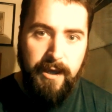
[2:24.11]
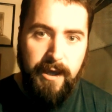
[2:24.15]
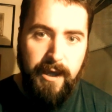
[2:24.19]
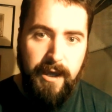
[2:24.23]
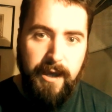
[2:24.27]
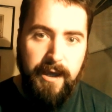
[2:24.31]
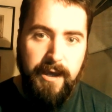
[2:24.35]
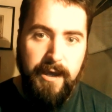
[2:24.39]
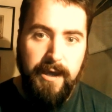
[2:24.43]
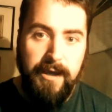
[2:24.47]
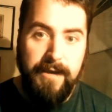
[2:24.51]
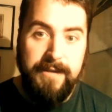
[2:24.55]

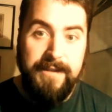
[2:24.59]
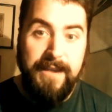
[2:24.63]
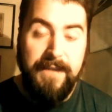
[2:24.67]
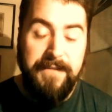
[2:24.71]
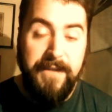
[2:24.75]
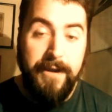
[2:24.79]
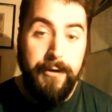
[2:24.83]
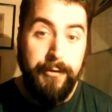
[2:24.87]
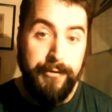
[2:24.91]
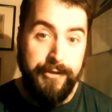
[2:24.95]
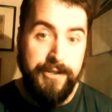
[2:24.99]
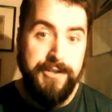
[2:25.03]
E,
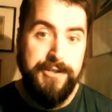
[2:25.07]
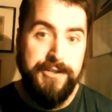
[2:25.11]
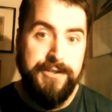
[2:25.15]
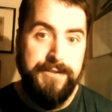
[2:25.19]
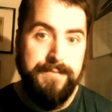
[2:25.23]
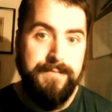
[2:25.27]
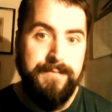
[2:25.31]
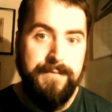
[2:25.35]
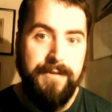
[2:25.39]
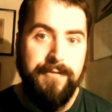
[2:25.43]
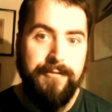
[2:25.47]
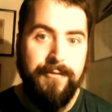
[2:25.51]
dlatego
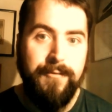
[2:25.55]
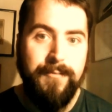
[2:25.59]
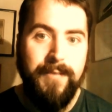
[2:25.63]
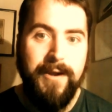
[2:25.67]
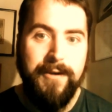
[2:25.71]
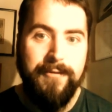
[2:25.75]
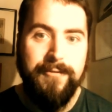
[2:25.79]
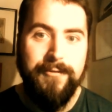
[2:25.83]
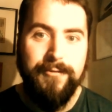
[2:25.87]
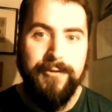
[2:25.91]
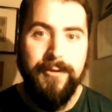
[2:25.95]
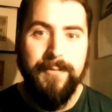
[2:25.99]
też jest to
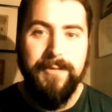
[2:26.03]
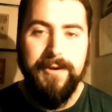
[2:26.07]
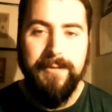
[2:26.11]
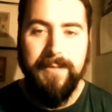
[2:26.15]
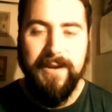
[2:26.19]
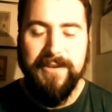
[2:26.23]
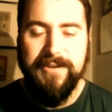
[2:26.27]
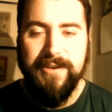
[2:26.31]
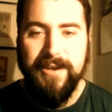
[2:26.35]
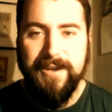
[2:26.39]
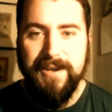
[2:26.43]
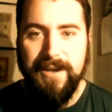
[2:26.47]
bardzo dobry
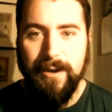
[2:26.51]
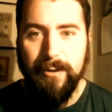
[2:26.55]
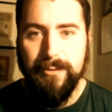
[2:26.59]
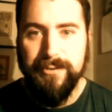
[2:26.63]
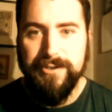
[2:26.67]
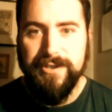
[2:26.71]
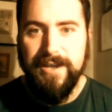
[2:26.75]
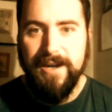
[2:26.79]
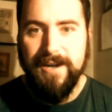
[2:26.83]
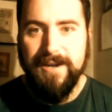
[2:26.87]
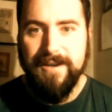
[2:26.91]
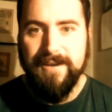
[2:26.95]
materiał,
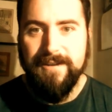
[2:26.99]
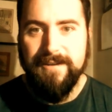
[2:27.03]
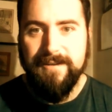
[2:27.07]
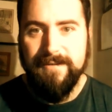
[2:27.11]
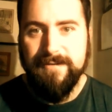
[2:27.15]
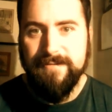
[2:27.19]
już tak